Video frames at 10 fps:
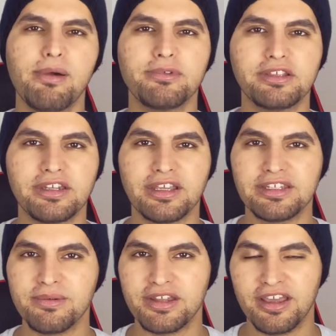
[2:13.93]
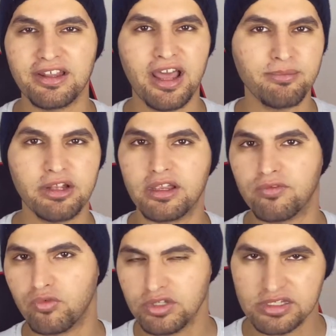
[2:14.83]
بنقدر نعتمد هذا العمل
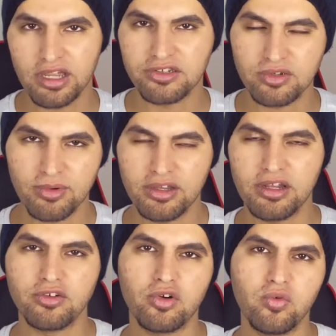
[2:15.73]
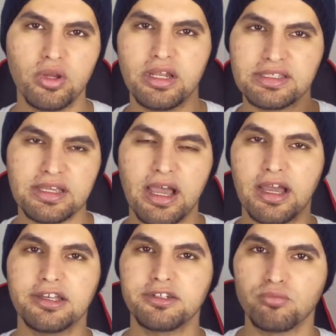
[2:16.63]
كفول سايت طبعا لانه هو
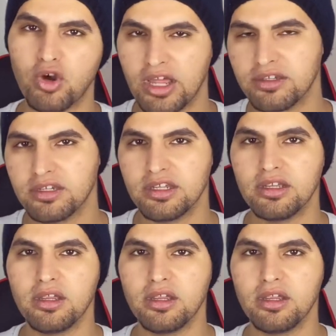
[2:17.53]
لساعات محددة